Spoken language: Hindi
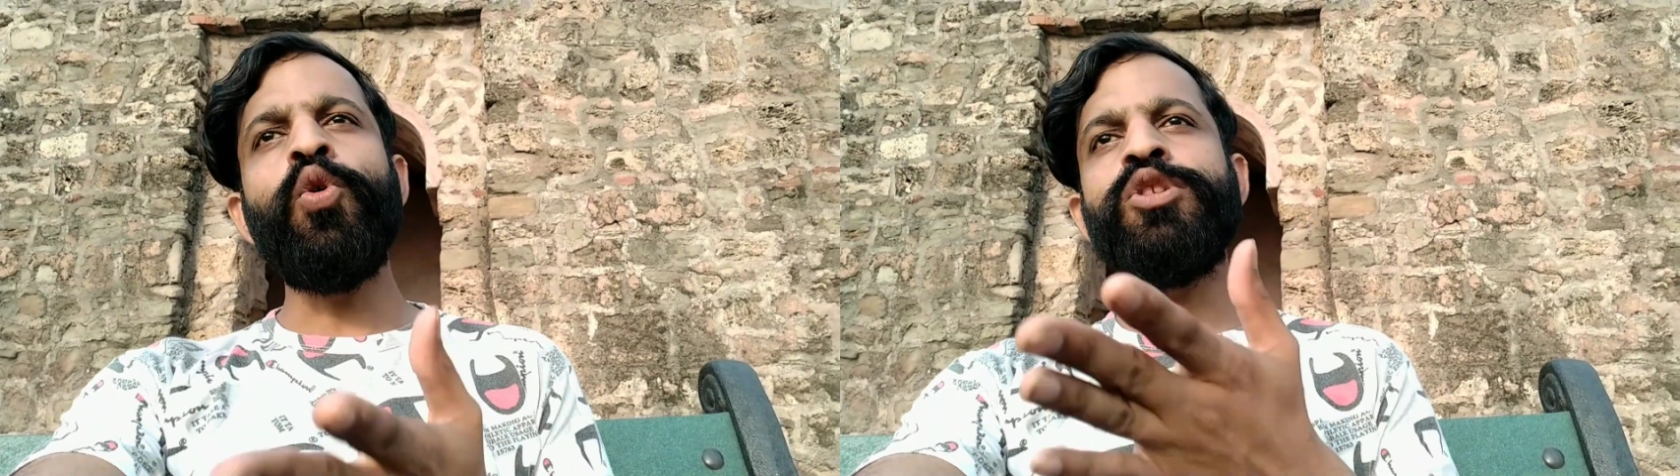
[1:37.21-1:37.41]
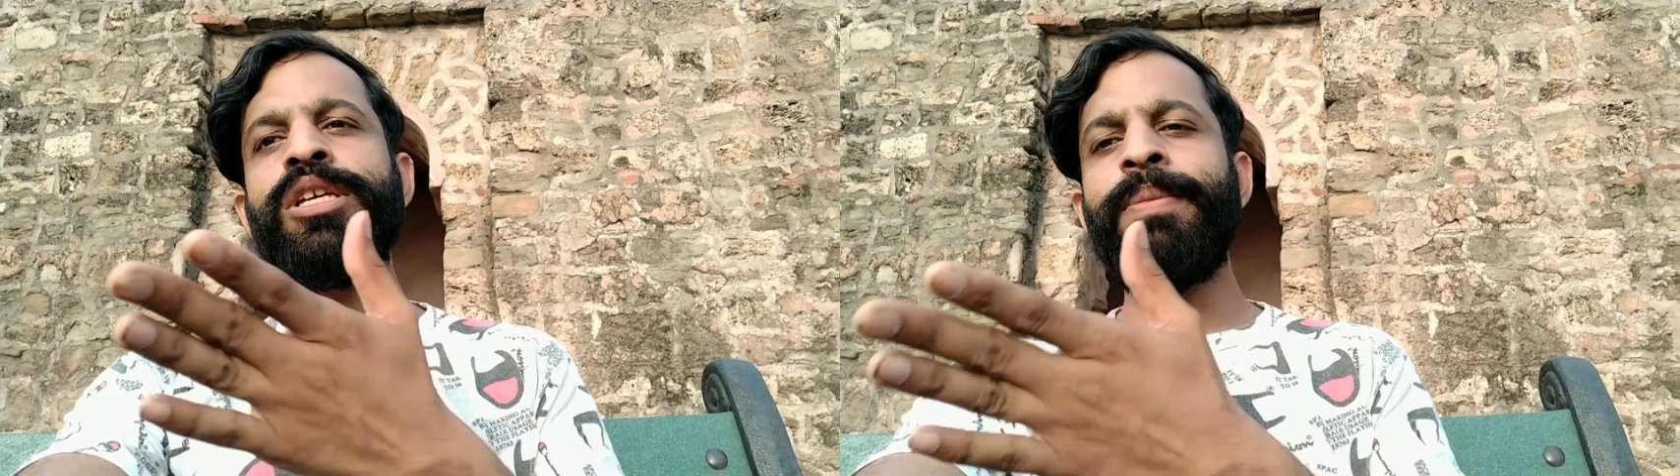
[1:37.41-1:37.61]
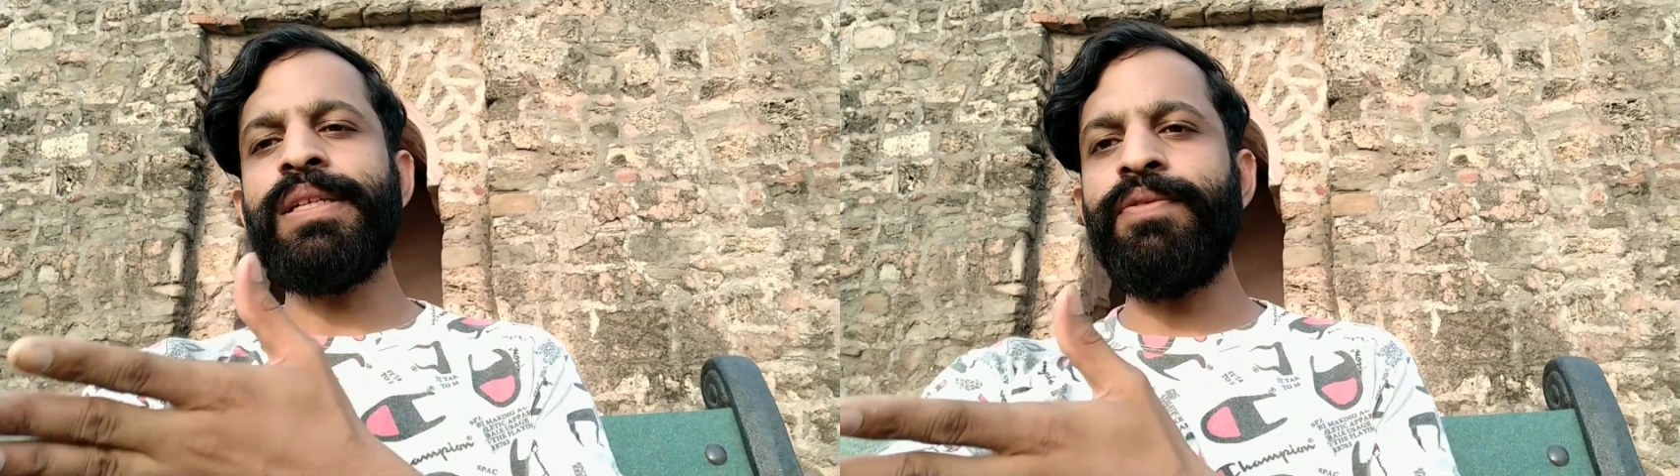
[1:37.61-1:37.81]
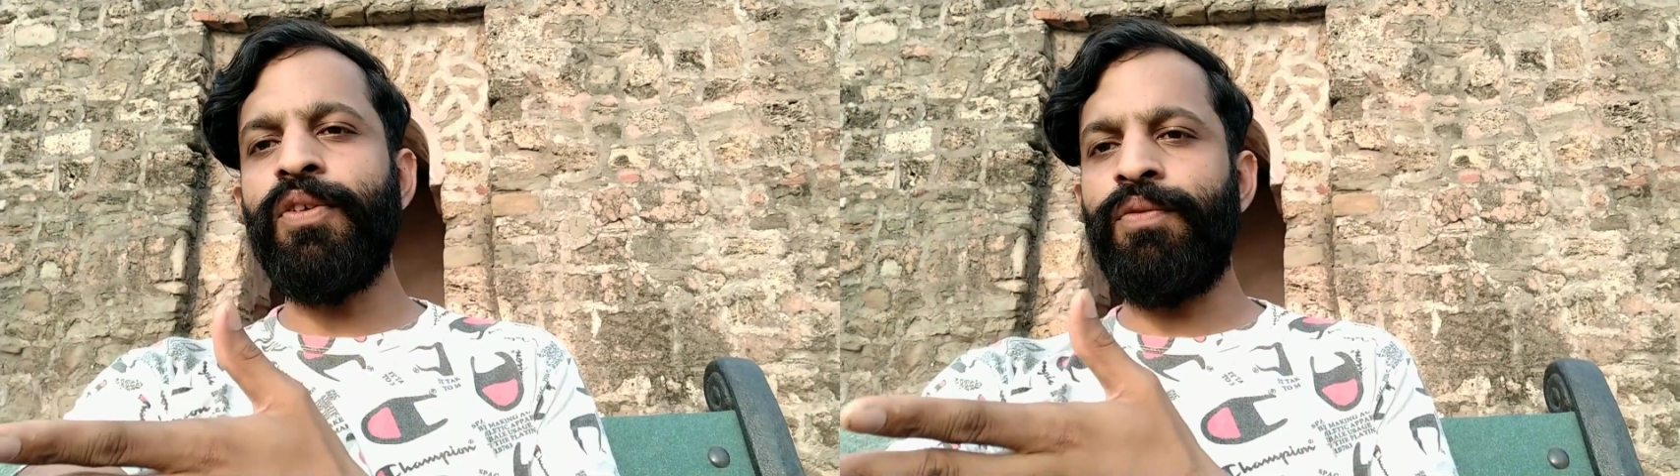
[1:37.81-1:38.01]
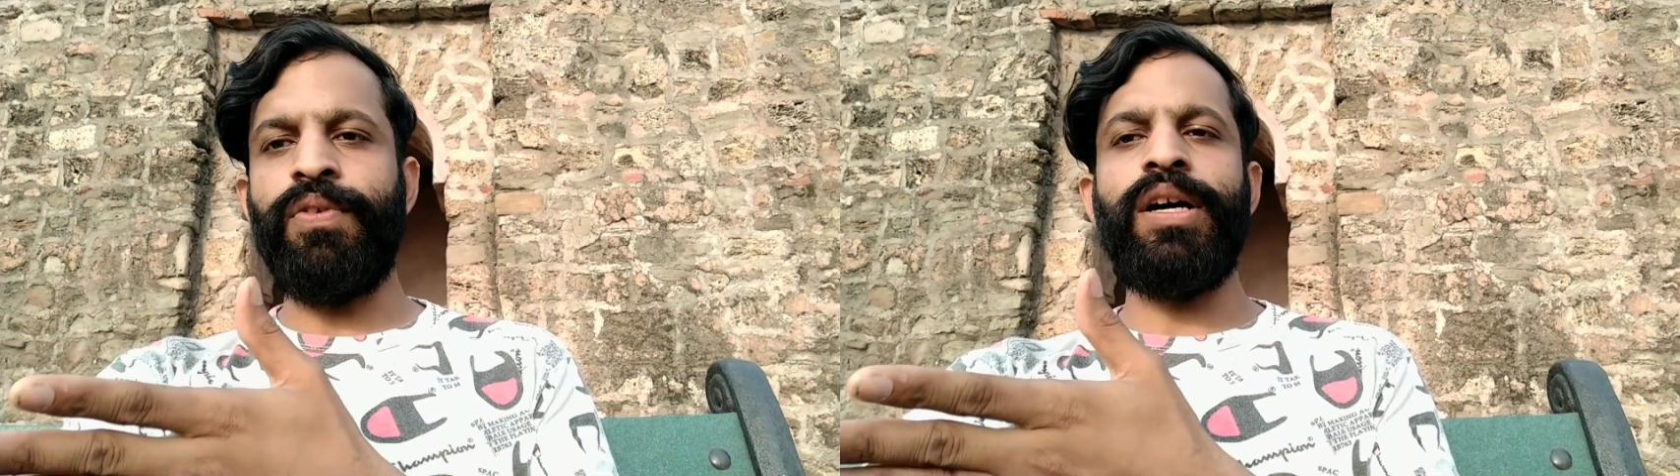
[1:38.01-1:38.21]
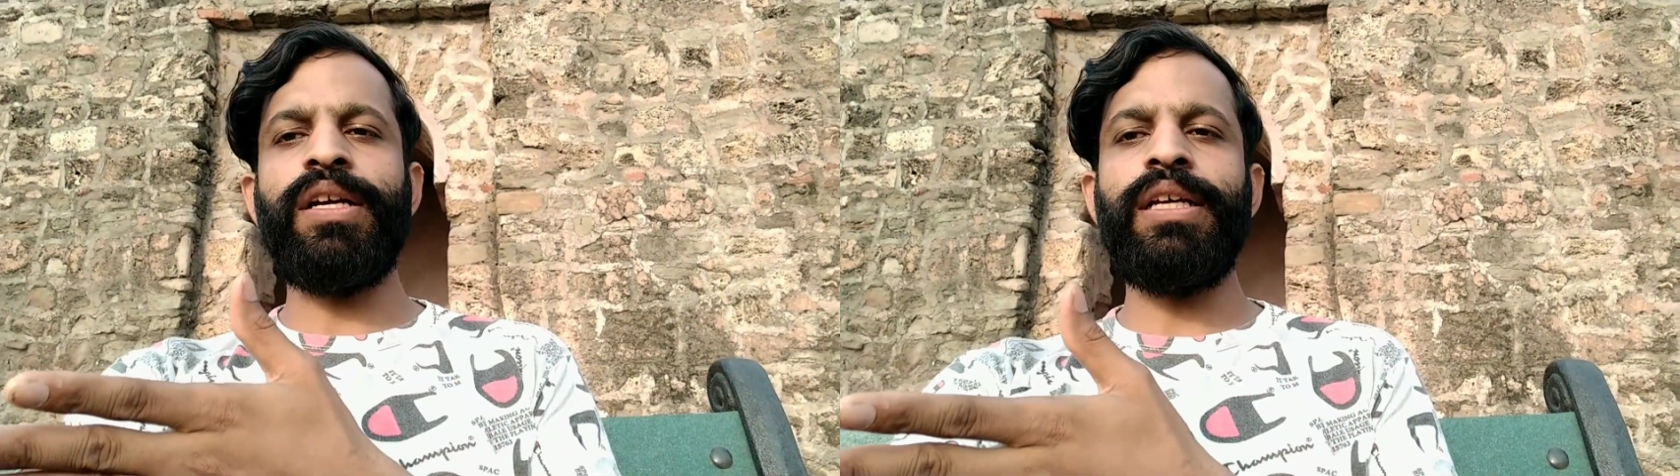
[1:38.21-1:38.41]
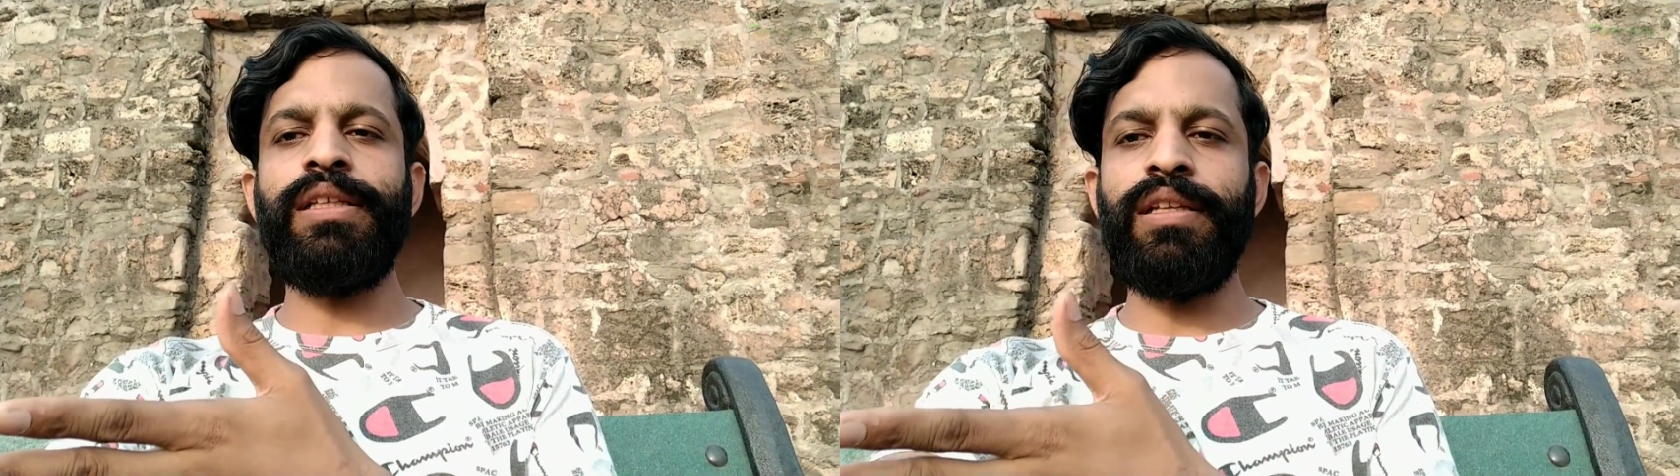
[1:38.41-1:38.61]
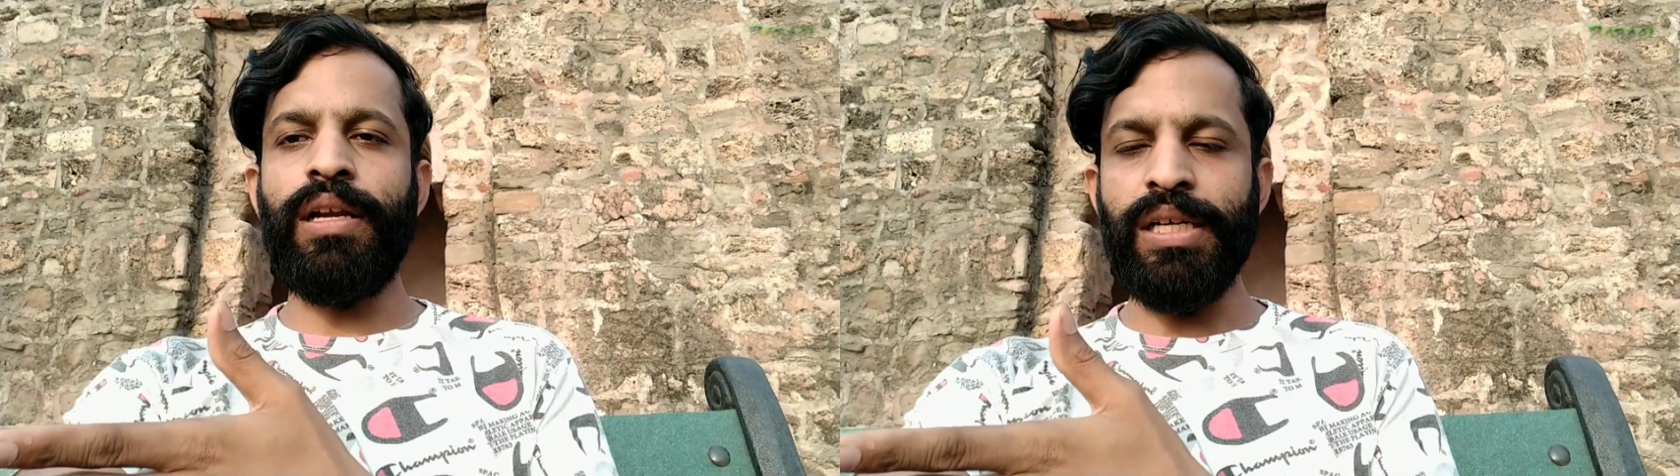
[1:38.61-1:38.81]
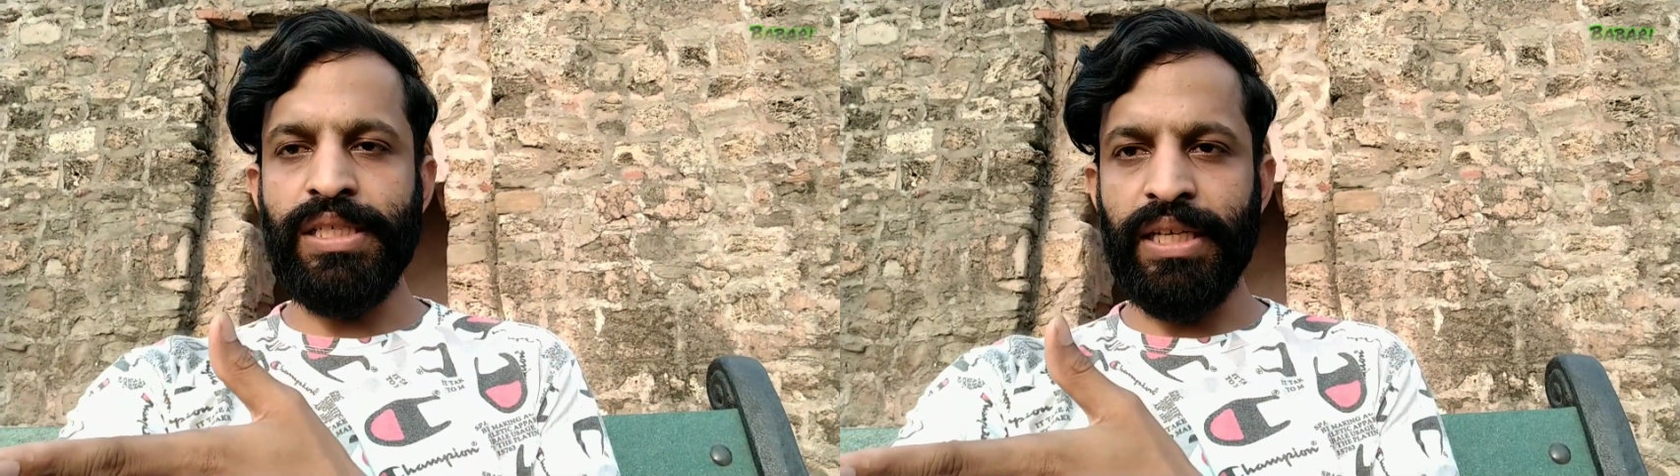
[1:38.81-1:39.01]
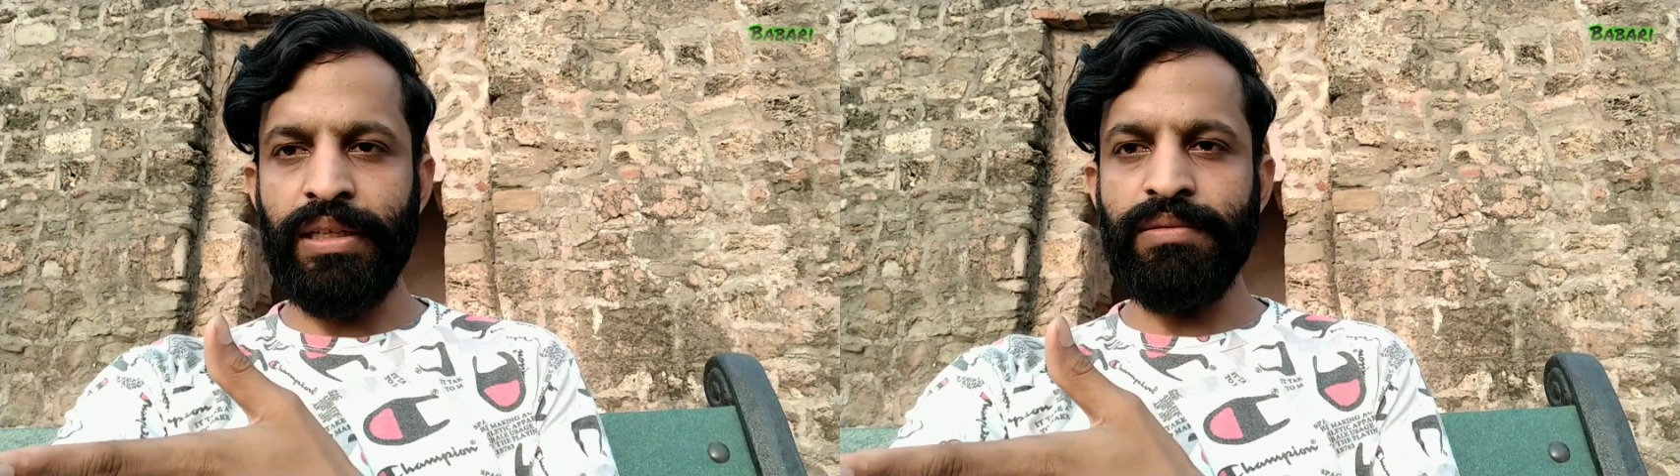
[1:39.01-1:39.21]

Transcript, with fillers: उसके बाद वफाक के अंदर आ जाएं